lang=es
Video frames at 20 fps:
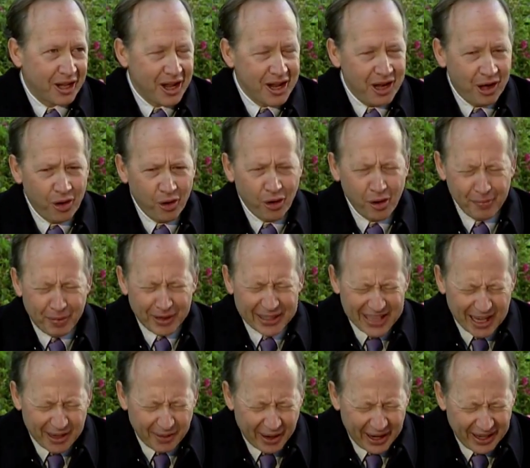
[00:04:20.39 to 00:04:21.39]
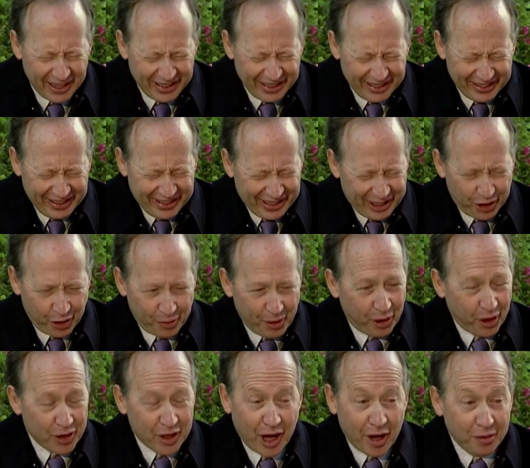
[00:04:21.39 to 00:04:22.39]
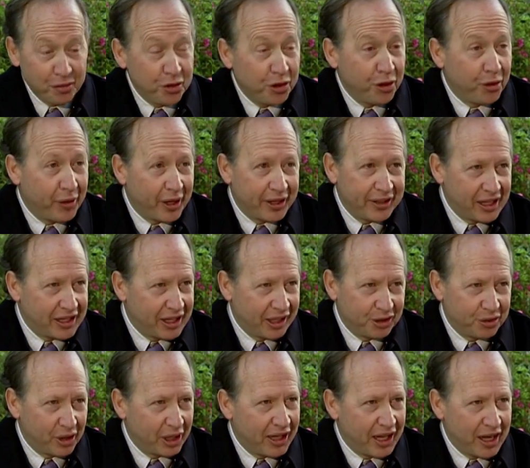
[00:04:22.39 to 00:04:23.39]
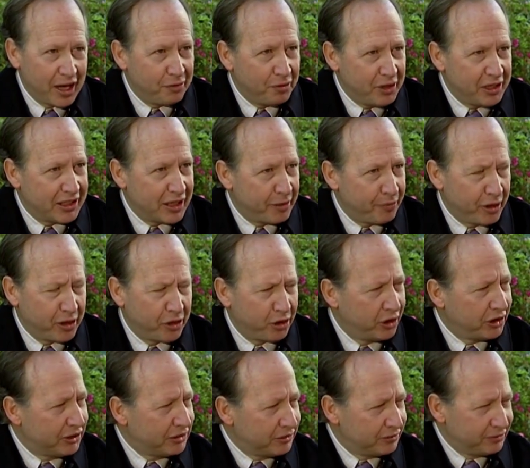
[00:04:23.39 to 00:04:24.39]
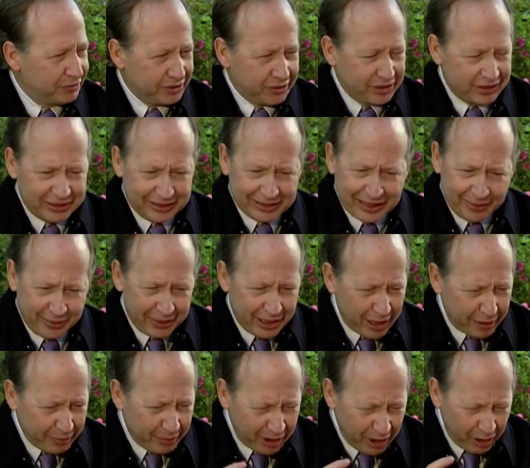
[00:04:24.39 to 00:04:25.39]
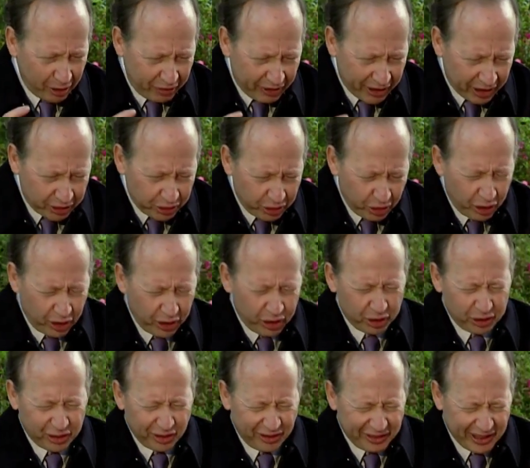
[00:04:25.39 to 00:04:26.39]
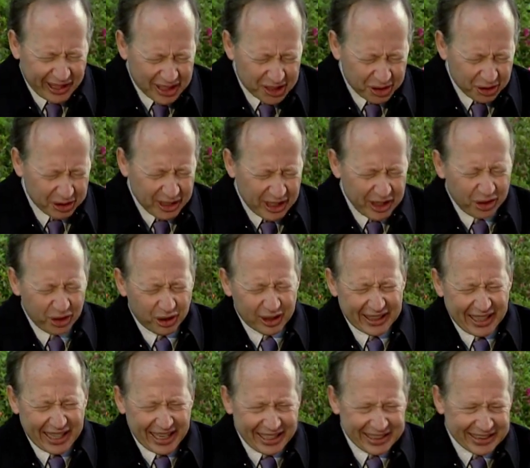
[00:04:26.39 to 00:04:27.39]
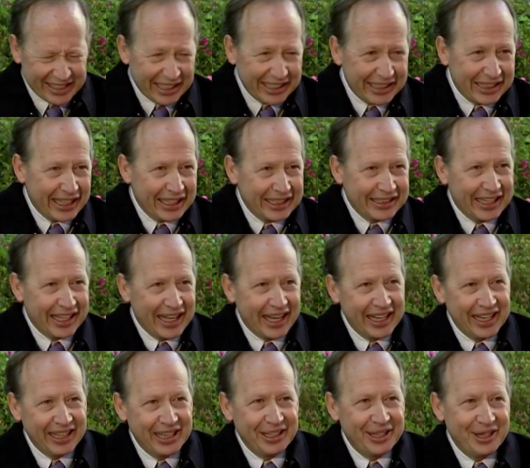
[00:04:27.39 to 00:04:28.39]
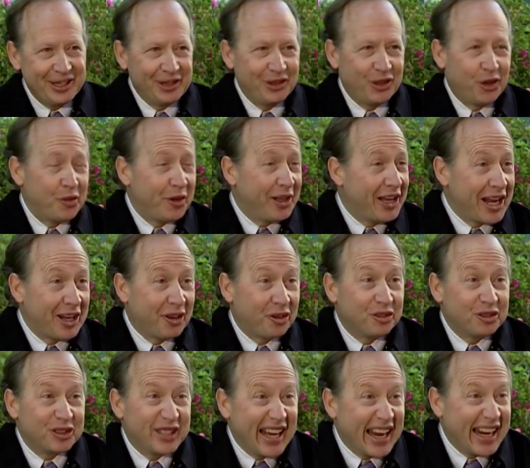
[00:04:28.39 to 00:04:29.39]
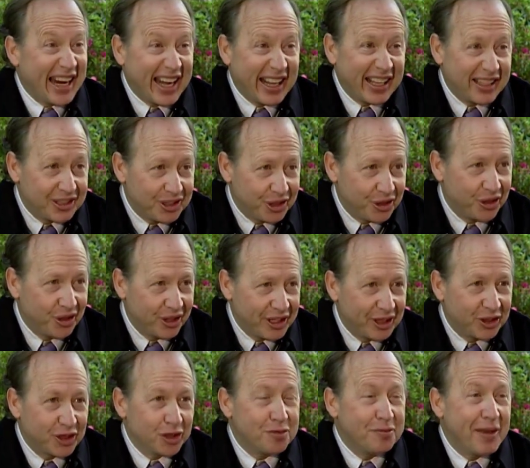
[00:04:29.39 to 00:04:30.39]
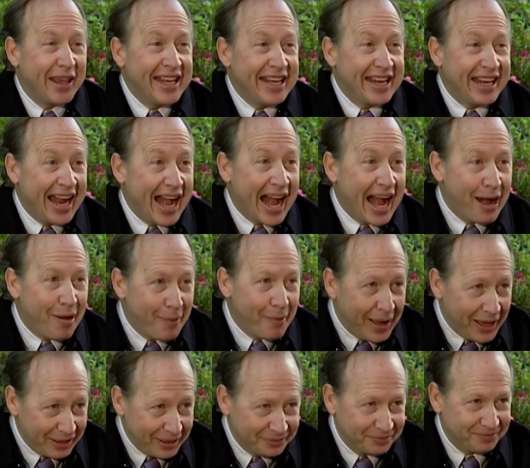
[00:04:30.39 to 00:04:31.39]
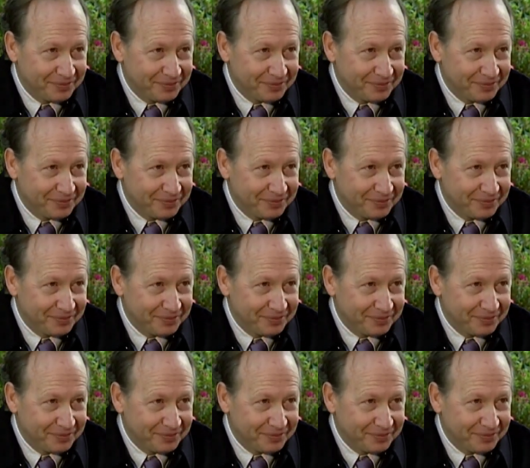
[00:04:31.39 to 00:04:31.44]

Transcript: luego empezaba, no me acordaba muy bien del ritual de la misa, pero pues, viene el ofertorio, te ofrezco, Señor, tal, tal, tal, tal. Luego viene la consagración, entonces me hincaba